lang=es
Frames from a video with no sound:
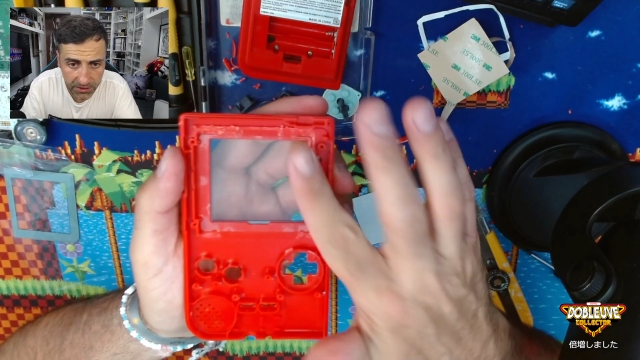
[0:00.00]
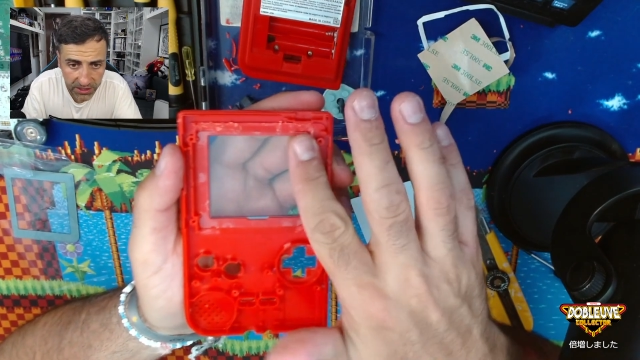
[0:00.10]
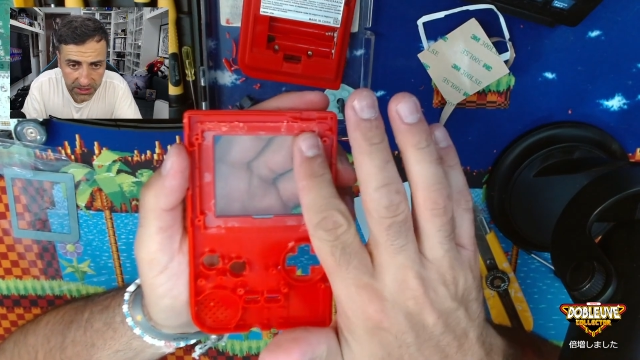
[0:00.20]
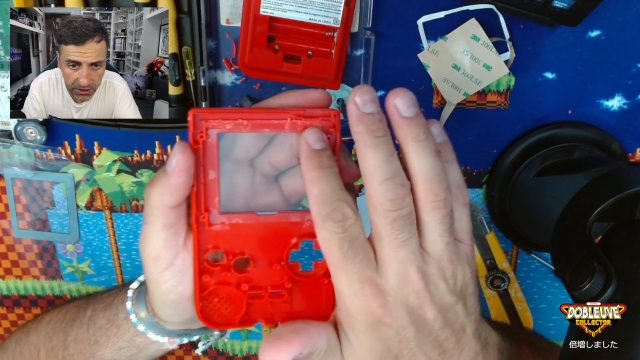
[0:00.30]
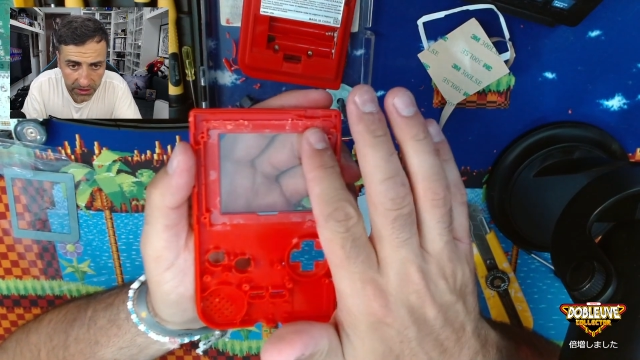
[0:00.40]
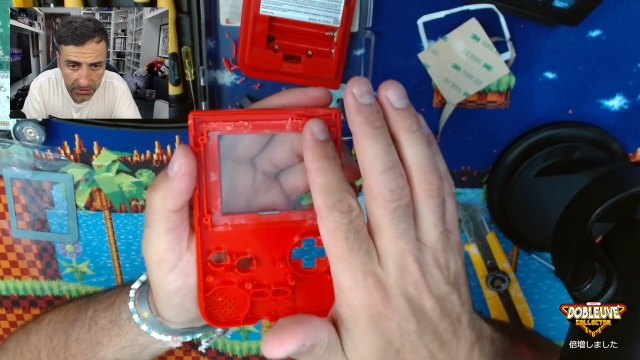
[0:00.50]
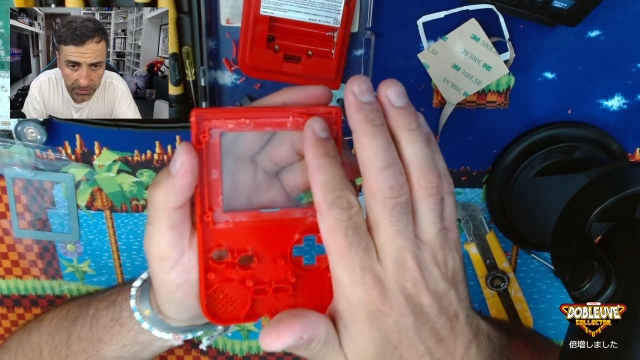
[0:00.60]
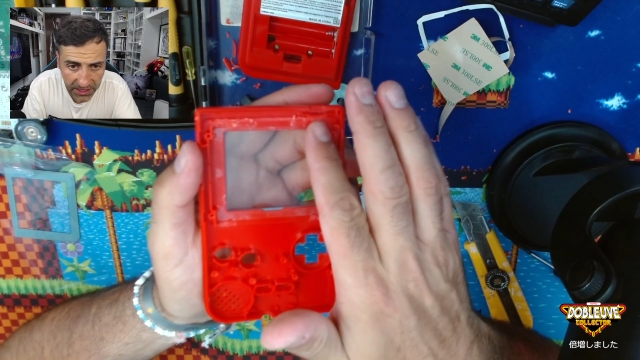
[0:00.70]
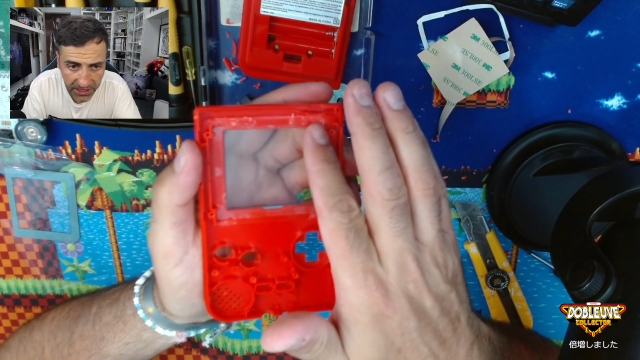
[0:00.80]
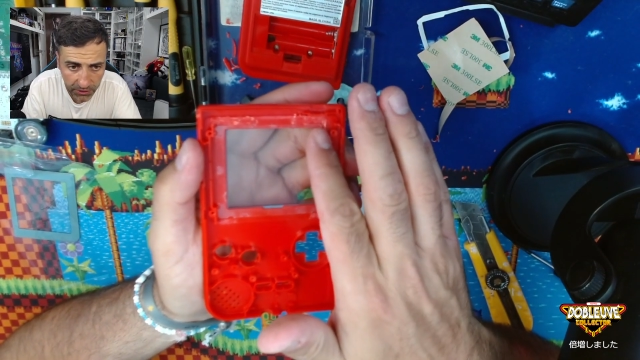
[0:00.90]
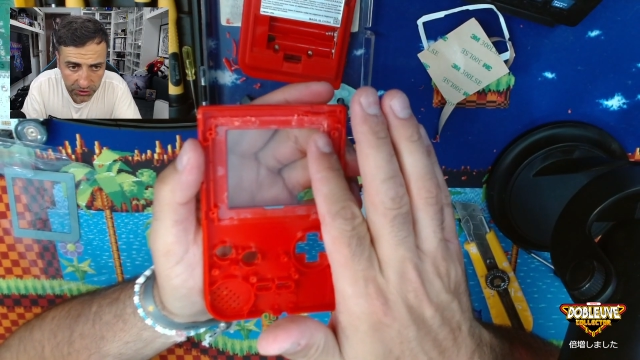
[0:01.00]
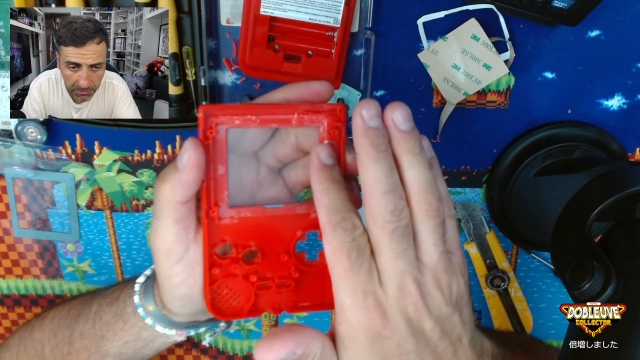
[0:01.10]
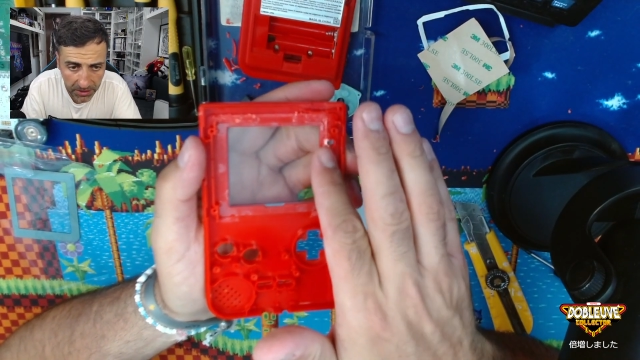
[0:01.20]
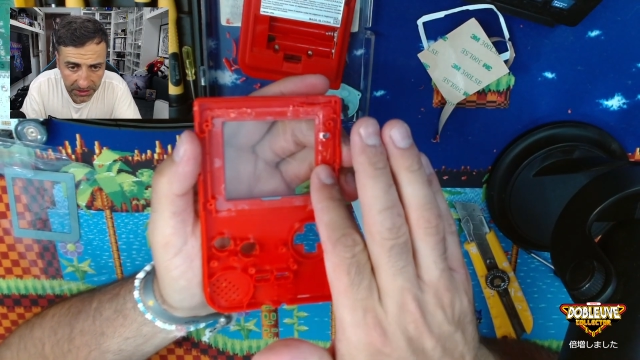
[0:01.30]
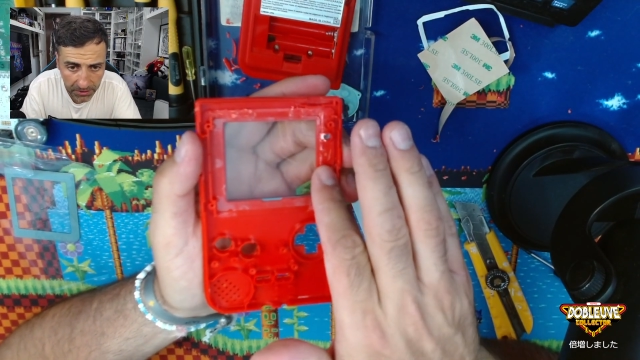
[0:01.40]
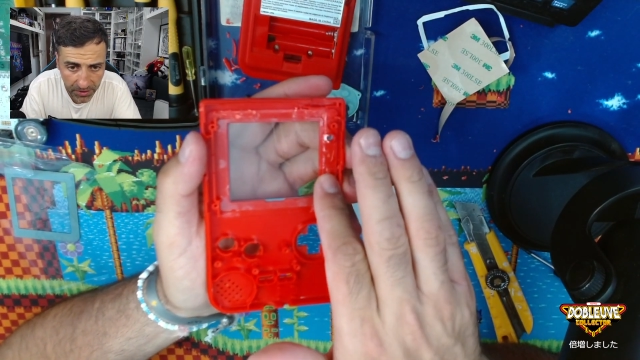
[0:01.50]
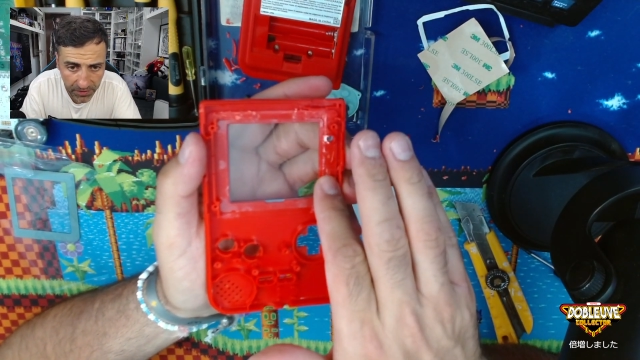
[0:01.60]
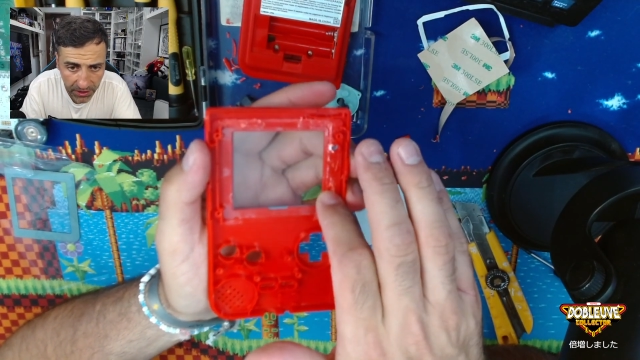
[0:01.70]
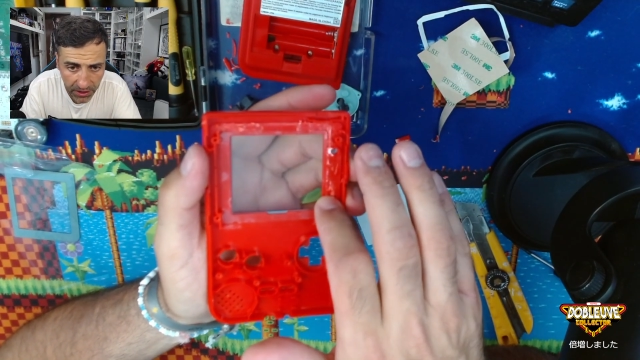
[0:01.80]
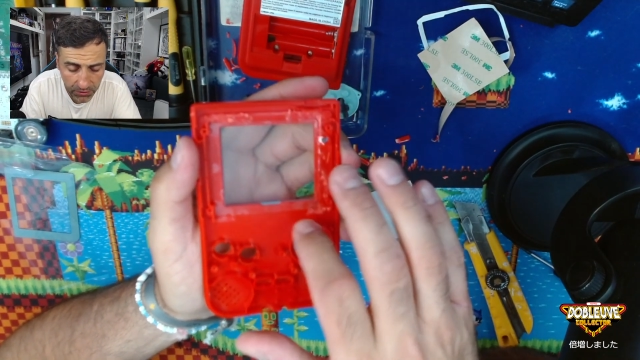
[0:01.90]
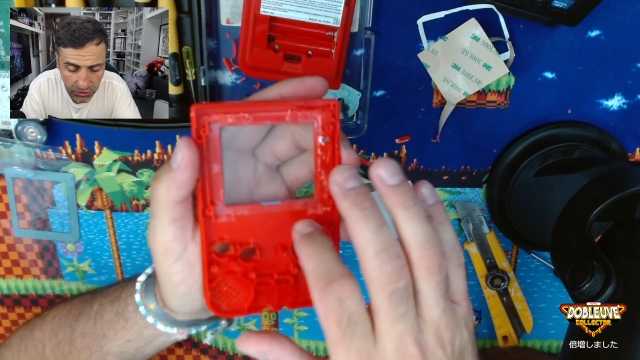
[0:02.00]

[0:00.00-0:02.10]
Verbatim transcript: ¿veis? Ahora me he cargado esta parte también de aquí.